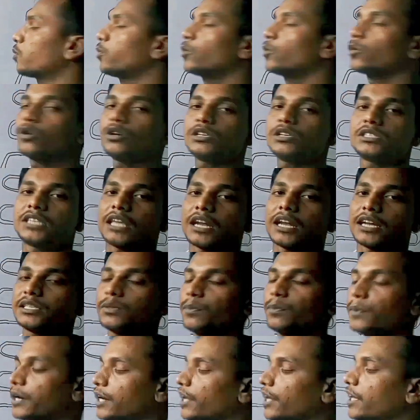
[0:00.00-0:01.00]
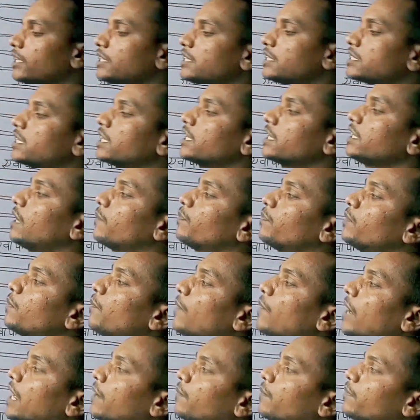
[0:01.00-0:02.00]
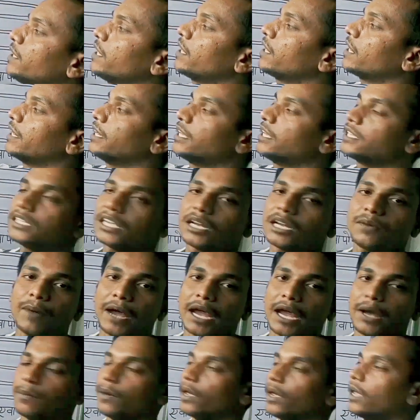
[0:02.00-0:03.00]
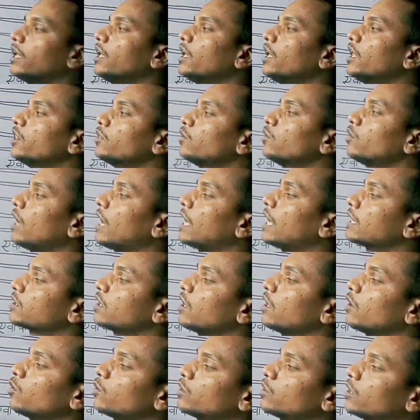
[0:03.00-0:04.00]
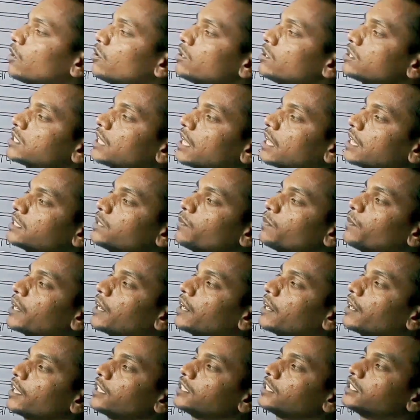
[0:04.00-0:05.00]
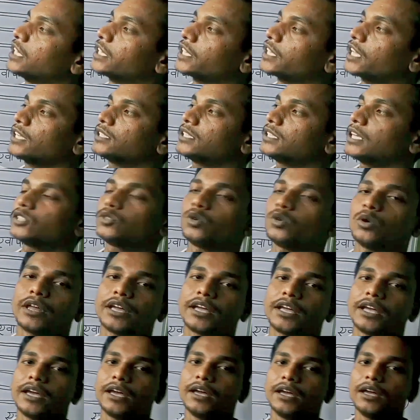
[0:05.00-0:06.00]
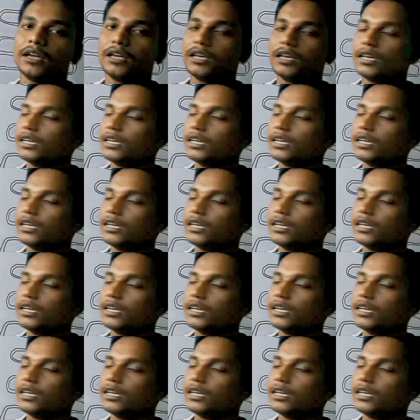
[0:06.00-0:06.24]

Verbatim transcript: आउटपुट को इस तरीके से पकड़ेंगे जैसे कि अपने पाइप ये कंडेंसर पाइप है तो हाथ का अंगूठे को इस तरीके से पकड़ के झटके के साथ छोड़ेंगे